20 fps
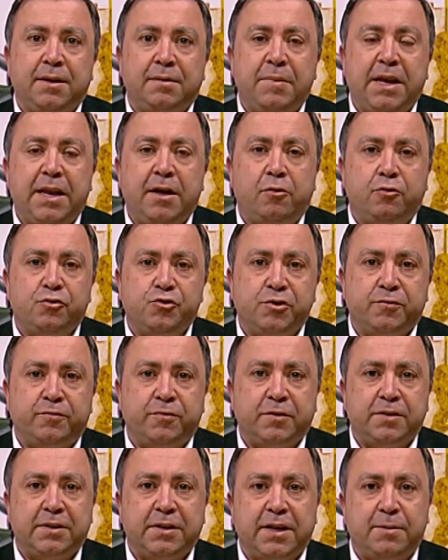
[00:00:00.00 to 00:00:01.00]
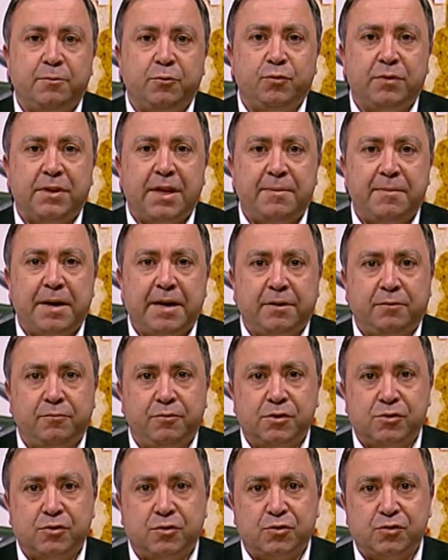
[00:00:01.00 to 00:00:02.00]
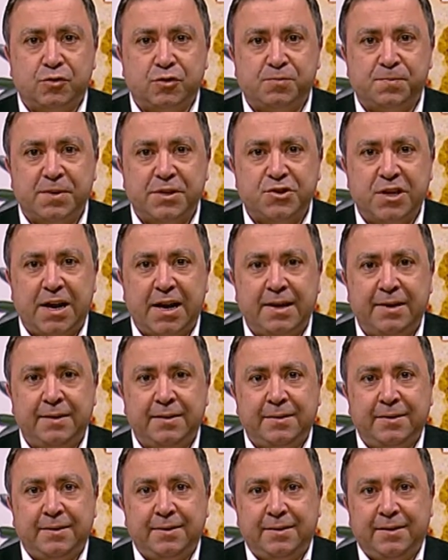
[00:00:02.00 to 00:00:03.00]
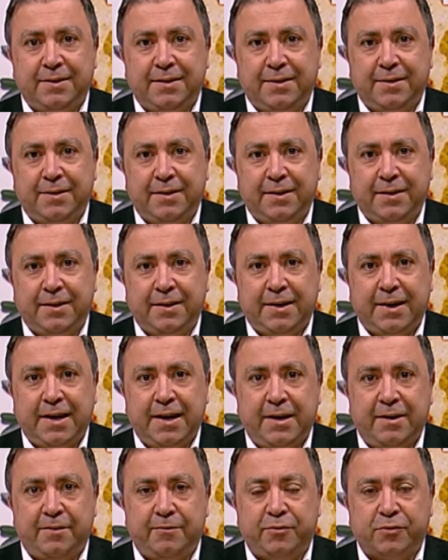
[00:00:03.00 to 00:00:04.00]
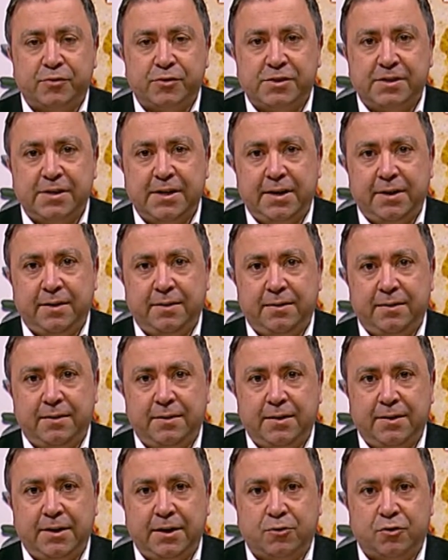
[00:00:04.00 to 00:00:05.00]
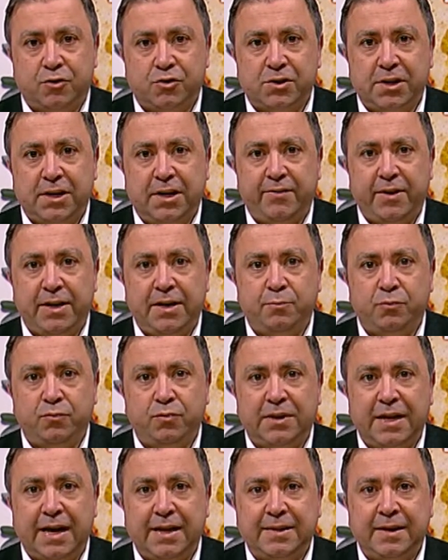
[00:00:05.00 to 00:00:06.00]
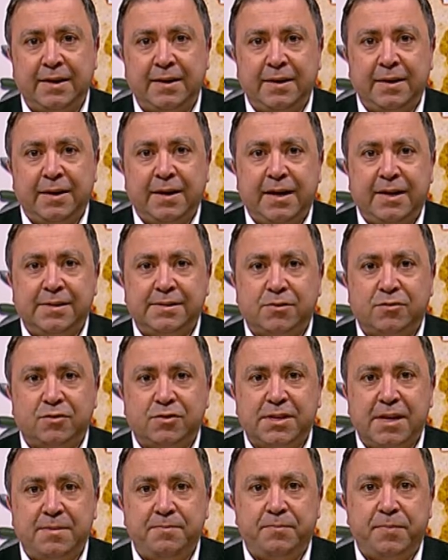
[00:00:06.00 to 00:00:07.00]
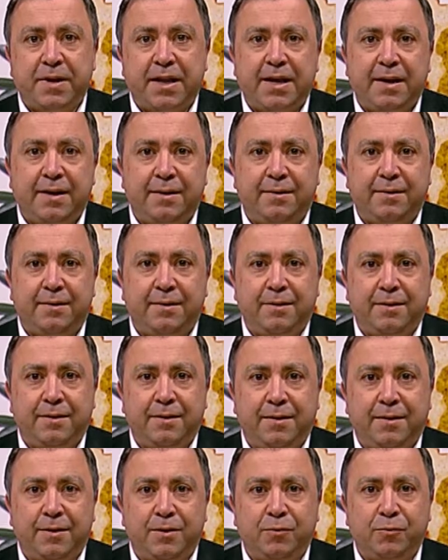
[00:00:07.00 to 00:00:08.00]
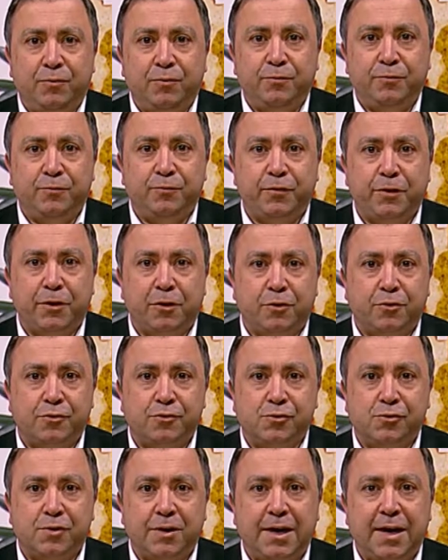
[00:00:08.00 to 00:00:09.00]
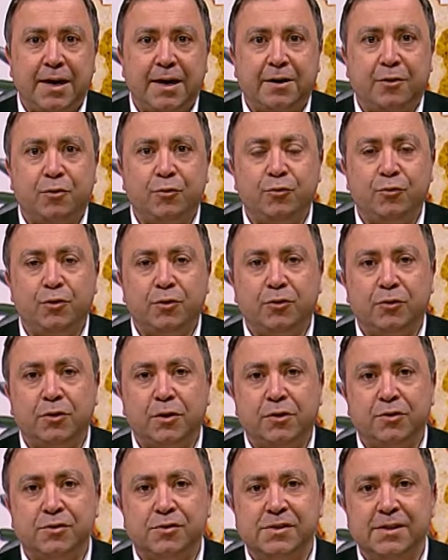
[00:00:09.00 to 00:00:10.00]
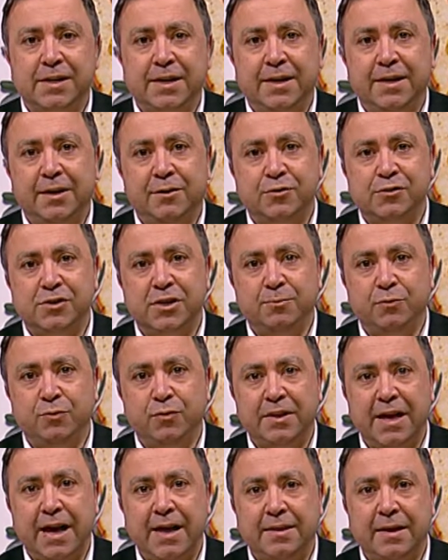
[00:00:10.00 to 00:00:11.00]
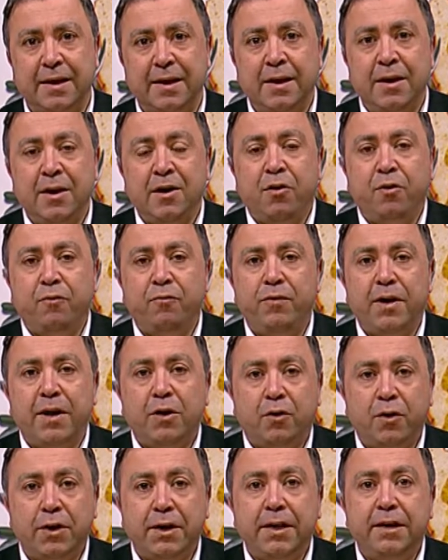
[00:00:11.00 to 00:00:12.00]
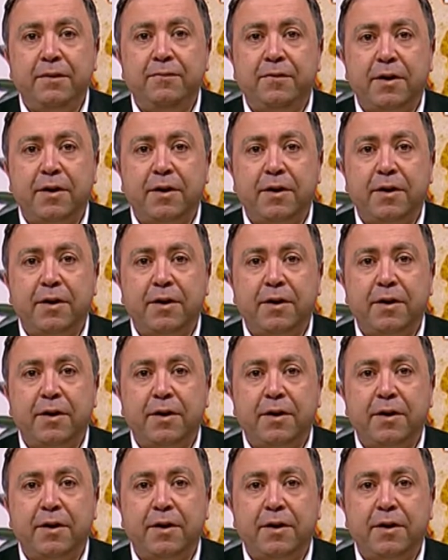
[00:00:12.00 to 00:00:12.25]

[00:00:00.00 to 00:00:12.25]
Bene, oggi affronteremo un tema in questo nostro speciale eh, che forse eh, nel corso delle varie puntate è stato sempre eh, un filo rosso che ha condotto le nostre, le nostre puntate, ovvero il